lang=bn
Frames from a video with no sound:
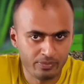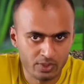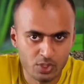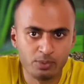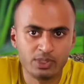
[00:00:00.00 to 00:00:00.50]

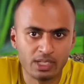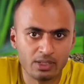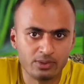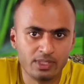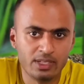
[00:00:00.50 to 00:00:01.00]
সুমন
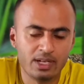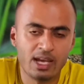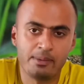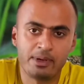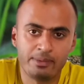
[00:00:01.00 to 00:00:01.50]
তালুকদার
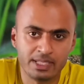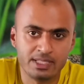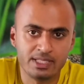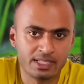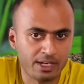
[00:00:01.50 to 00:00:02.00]
আমার
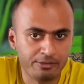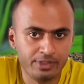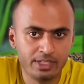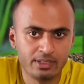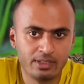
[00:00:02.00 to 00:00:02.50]
ভাতিজা
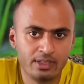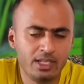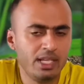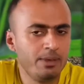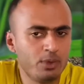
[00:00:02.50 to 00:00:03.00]
তানভীর
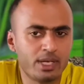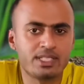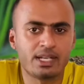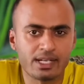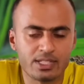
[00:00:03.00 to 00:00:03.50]
এবং আর
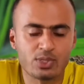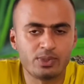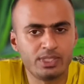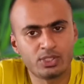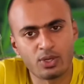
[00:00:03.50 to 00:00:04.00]
যারা কাজ
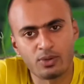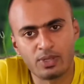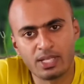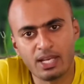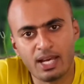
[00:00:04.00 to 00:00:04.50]
করেছে
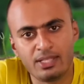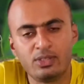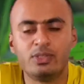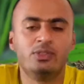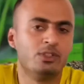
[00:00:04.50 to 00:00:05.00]
সকলকে
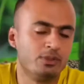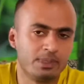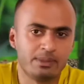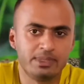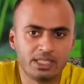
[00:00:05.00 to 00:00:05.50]
আন্তরিক ধন্যবাদ
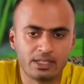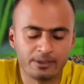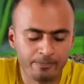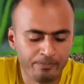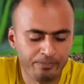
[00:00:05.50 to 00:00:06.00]
আমি জানাই
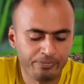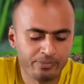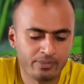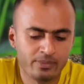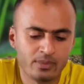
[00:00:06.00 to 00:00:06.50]

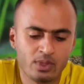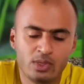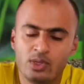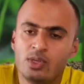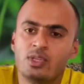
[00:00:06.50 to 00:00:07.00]

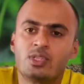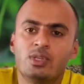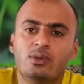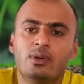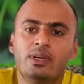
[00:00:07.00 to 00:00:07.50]
সো
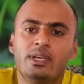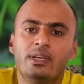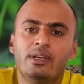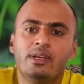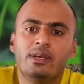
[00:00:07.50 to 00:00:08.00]

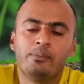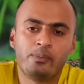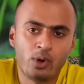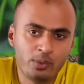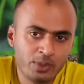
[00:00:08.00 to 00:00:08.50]

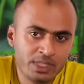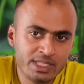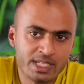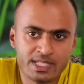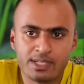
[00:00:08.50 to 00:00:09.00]
পরবর্তী
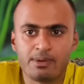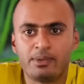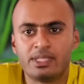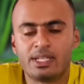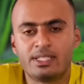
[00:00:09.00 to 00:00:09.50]
যে স্টেপ
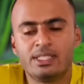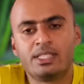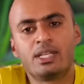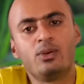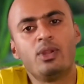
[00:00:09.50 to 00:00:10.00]
আমাদের আছে
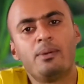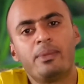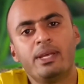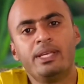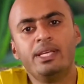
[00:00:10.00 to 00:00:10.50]
সেটা হলো আমরা
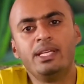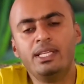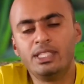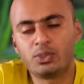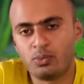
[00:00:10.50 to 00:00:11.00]

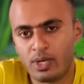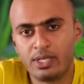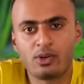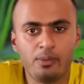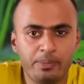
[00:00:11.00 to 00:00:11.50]
ইংলিশ ওয়ার্ড
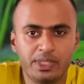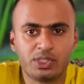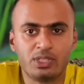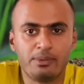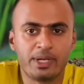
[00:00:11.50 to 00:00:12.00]
কম্পিটিশন
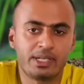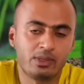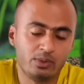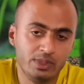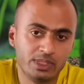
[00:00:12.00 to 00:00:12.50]
নামে একটা
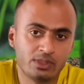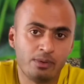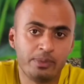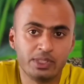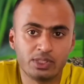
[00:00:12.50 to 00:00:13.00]
কুইজ
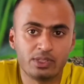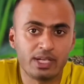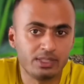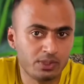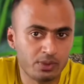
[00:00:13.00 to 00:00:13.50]
কম্পিটিশনের
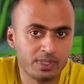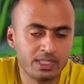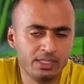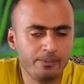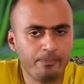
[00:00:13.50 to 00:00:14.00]
আয়োজন করেছি
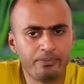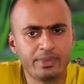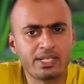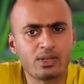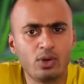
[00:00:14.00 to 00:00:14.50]

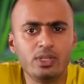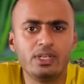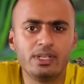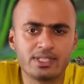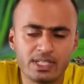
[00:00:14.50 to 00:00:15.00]
এটা
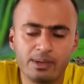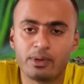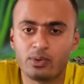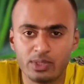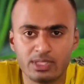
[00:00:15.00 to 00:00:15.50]
কন্টিনিউয়াসলি আমরা
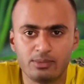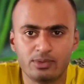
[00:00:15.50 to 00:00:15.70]
করে যাব